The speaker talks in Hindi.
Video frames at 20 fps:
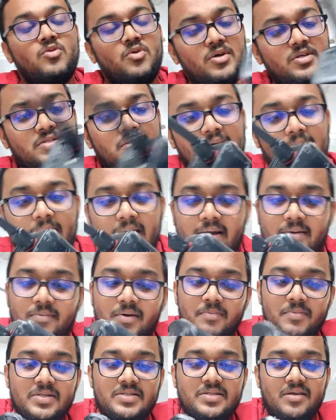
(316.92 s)
तो इसके बारे
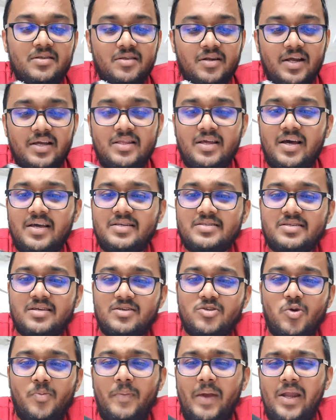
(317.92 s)
में बस इतना ही था
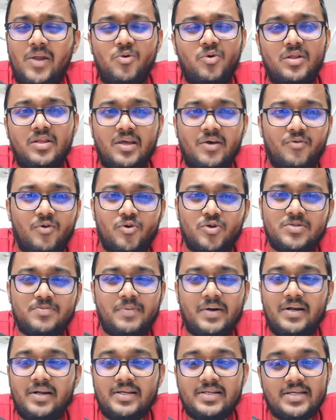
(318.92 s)
इसके जो मैनुअल थे वो कुछ
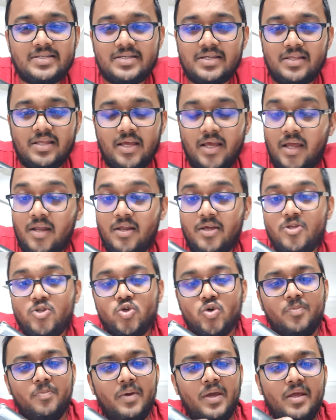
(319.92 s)
पढ़ने जैसे थे नहीं
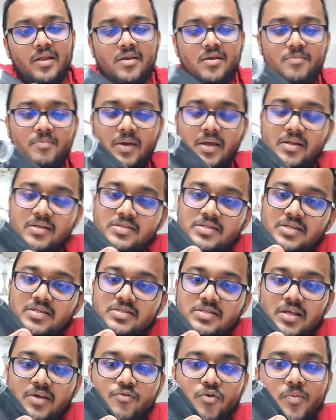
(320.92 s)
जो मेन मेन
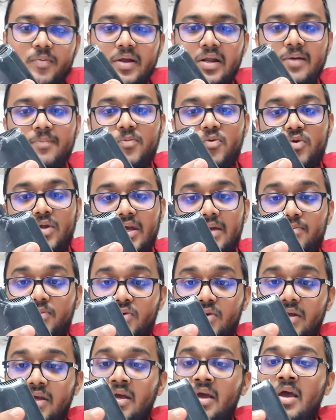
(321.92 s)
चीज़ थी वो मैंने पूरी की
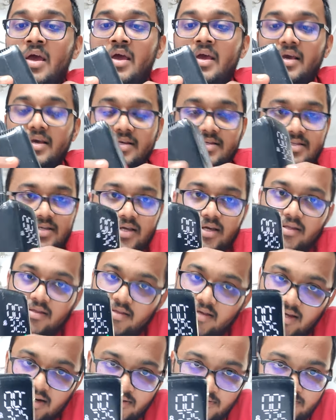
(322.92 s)
पूरी इसके
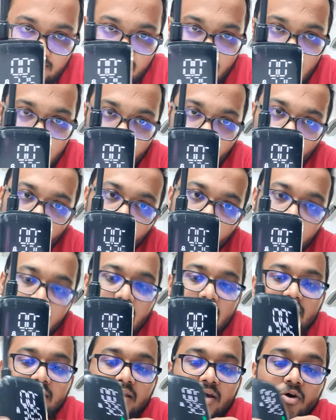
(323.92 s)
अंदर आपको
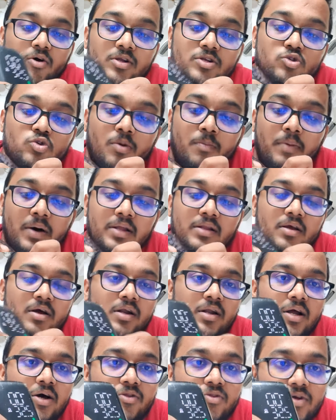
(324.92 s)
बता दिया और इसको बंद
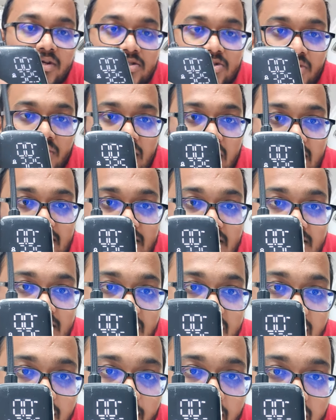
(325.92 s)
करना हो तो इसको यहाँ से
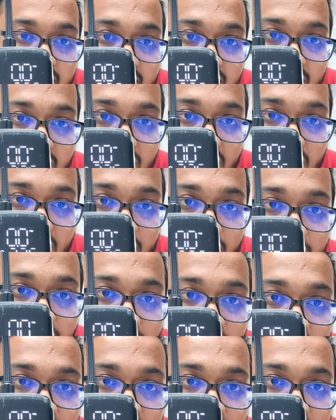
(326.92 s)
इसे दबा के रखो